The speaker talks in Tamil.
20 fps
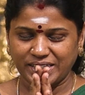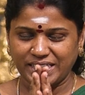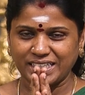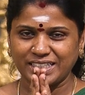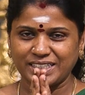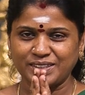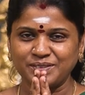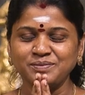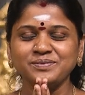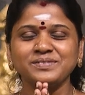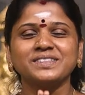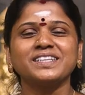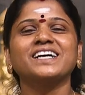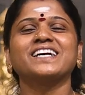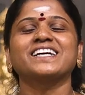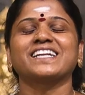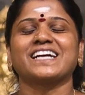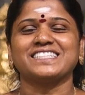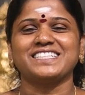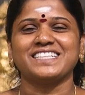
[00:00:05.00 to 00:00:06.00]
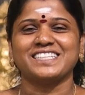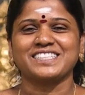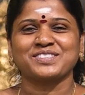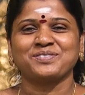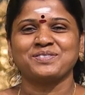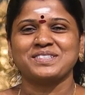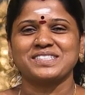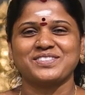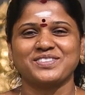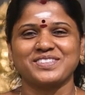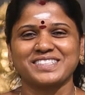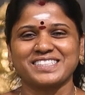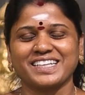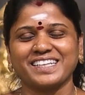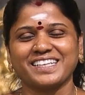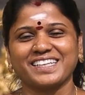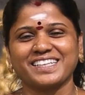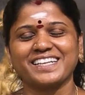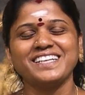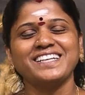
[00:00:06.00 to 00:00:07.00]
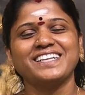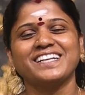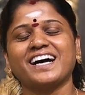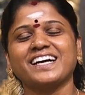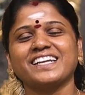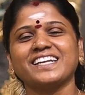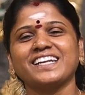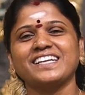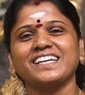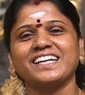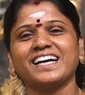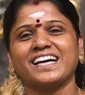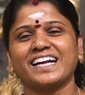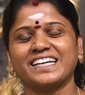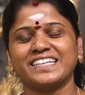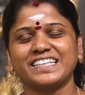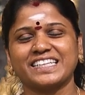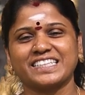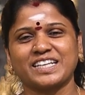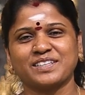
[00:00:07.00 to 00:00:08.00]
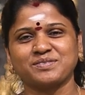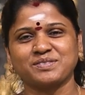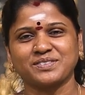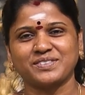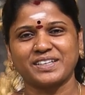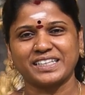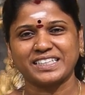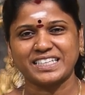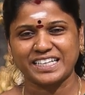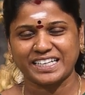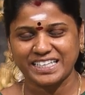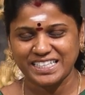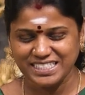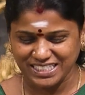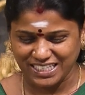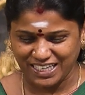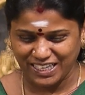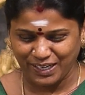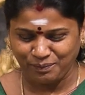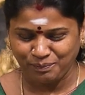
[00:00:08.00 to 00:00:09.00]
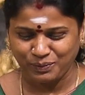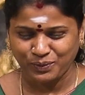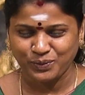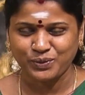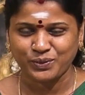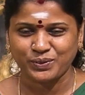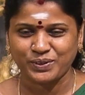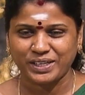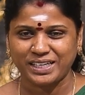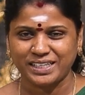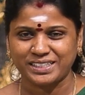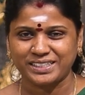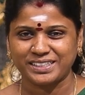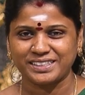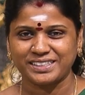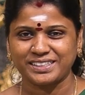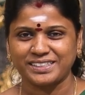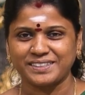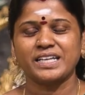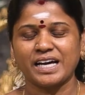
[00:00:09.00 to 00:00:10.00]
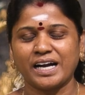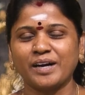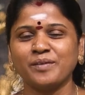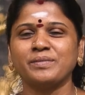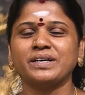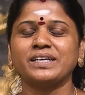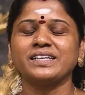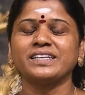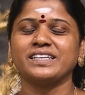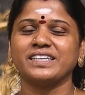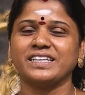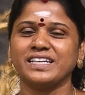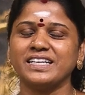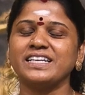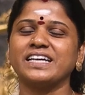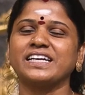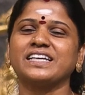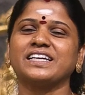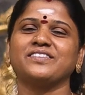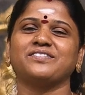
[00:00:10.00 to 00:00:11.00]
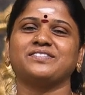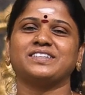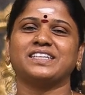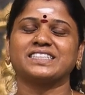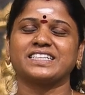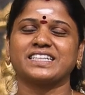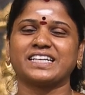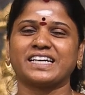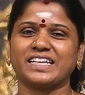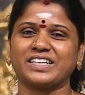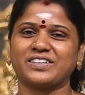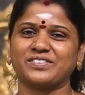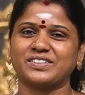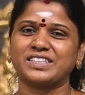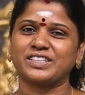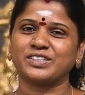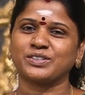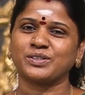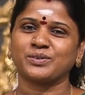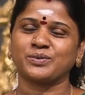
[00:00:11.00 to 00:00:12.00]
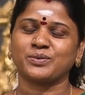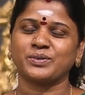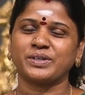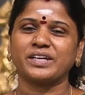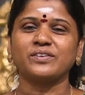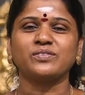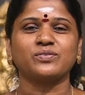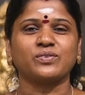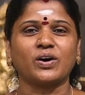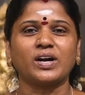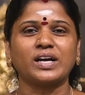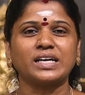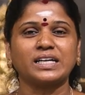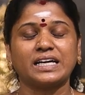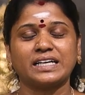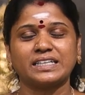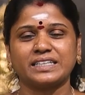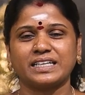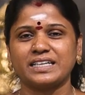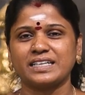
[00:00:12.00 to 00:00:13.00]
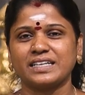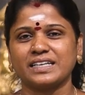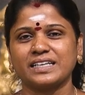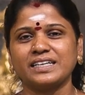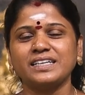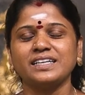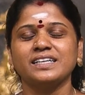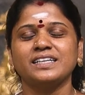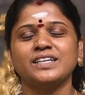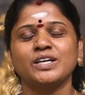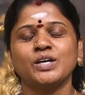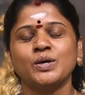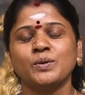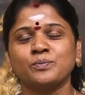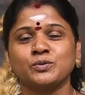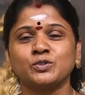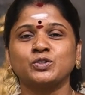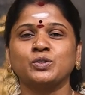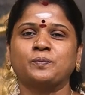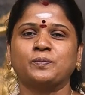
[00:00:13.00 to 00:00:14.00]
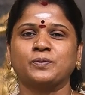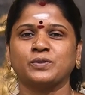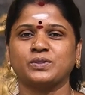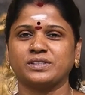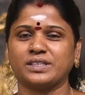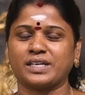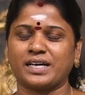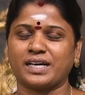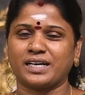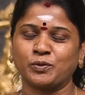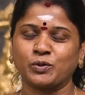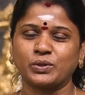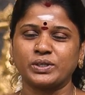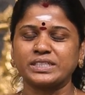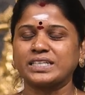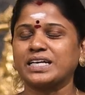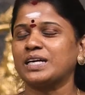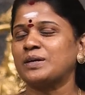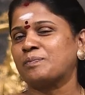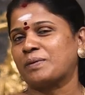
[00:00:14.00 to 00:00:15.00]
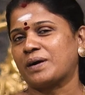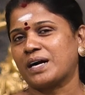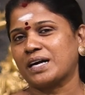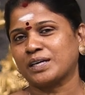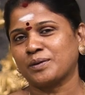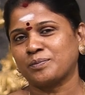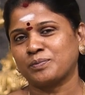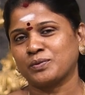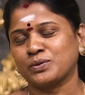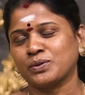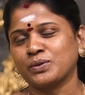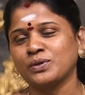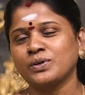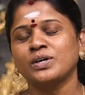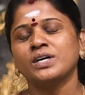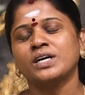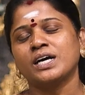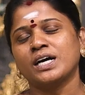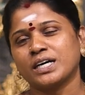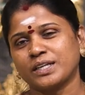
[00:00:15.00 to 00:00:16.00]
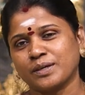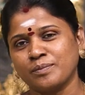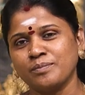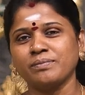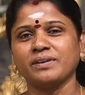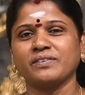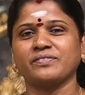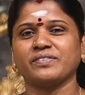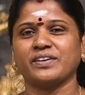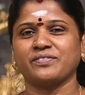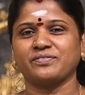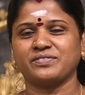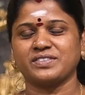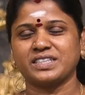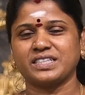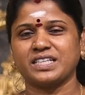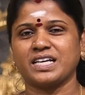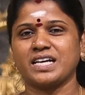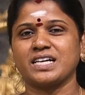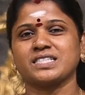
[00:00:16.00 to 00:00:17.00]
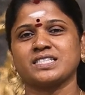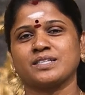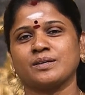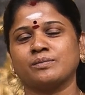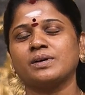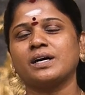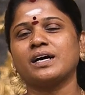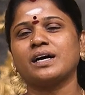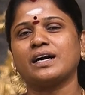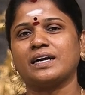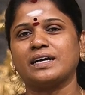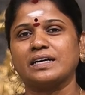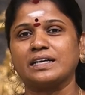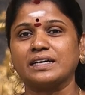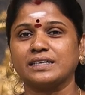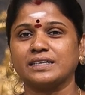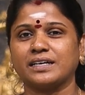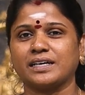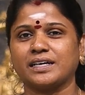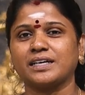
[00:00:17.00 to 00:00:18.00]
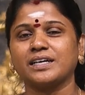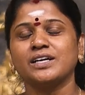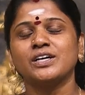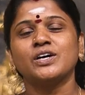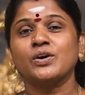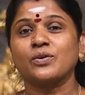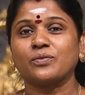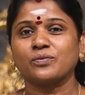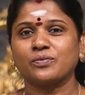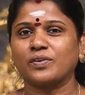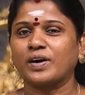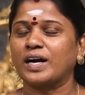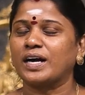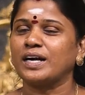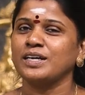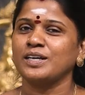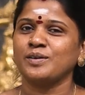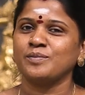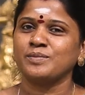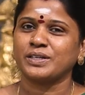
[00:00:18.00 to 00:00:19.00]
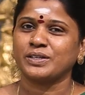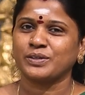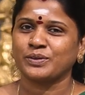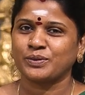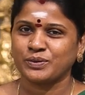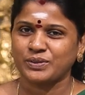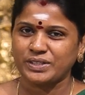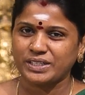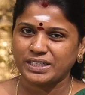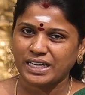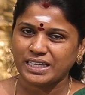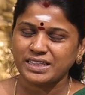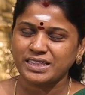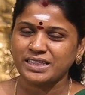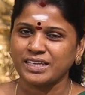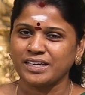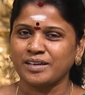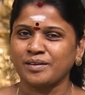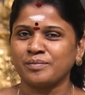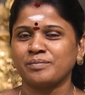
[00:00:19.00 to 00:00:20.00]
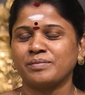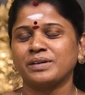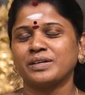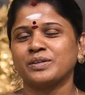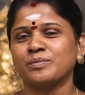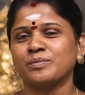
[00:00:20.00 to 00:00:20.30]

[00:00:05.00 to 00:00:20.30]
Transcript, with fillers: வணக்கம் ராஜலட்சுமி சிவசங்கரன் ஆர்எல் ஹேண்டிகிராஃப்ட்ஸ் விளக்கு கடை சென்னை இருந்து நாம இன்னைக்கு விளக்கு கடைக்கு வந்திருக்கக்கூடிய வால் ஹேங்கிங்ல புது புது பொருட்கள் பார்க்க போறோம் ரொம்பவே வித்தியாசமா அழகா வாழைமரம் நந்தியம்